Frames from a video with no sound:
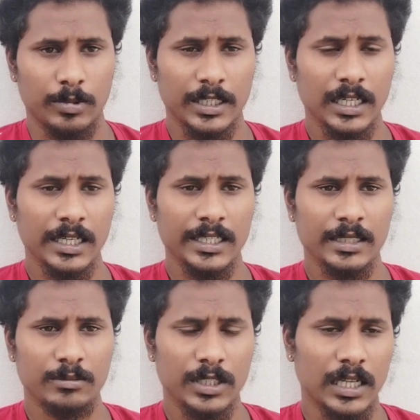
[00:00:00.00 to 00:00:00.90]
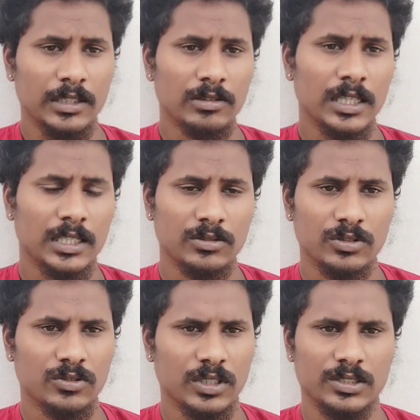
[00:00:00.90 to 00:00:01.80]
ఇప్పుడు ఎట్లా అంటే మీరు రైతుల దగ్గర
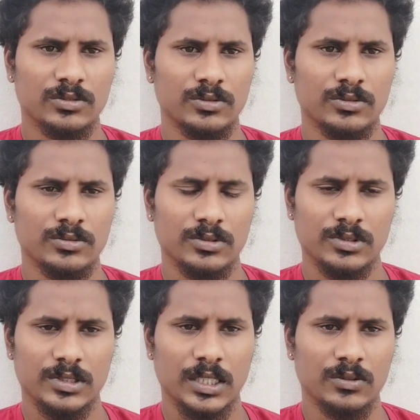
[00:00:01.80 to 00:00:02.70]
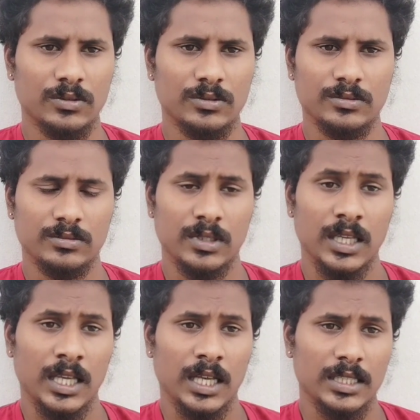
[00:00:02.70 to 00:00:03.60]
నుంచి కొనుకొచ్చుకోరు సరుకులు
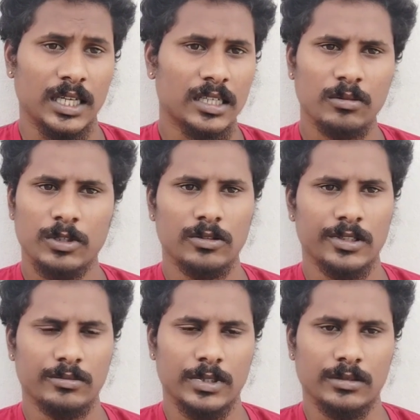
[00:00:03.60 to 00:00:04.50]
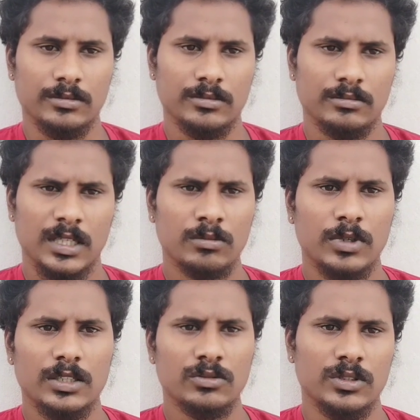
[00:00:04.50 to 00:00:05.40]
దాంట్లో మిగులుతుంది మనకు మనం
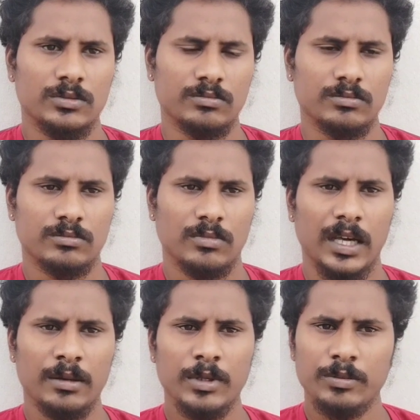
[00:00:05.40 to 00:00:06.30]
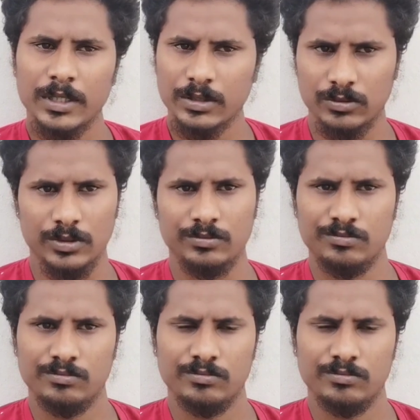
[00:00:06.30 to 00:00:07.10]
పడుతున్నాం మనమే పడుతున్నాం